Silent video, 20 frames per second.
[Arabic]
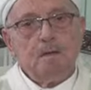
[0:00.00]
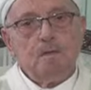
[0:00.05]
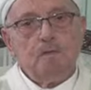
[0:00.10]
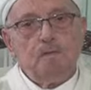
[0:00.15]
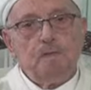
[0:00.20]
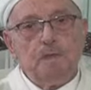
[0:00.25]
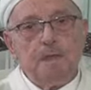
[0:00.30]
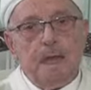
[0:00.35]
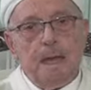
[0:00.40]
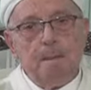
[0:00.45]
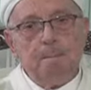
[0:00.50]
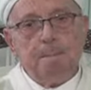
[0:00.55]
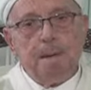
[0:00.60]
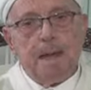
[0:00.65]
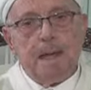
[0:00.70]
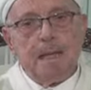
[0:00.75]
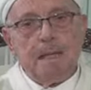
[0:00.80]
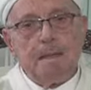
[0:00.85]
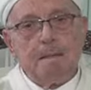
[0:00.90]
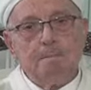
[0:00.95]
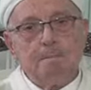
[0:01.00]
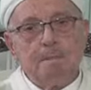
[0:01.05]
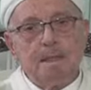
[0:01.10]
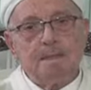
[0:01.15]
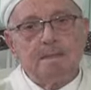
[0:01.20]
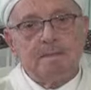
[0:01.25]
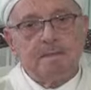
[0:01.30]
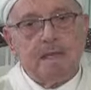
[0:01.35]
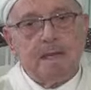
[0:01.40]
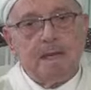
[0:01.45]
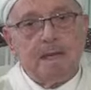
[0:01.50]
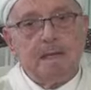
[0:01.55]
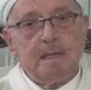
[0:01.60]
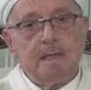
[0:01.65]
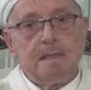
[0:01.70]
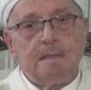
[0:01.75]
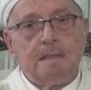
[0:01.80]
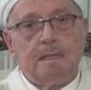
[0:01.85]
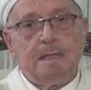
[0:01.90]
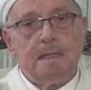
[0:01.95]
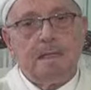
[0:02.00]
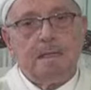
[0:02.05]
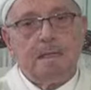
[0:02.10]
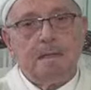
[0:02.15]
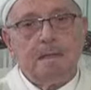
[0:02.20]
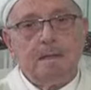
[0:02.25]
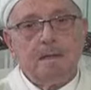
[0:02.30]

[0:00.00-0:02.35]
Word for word: في أبهى المشاهد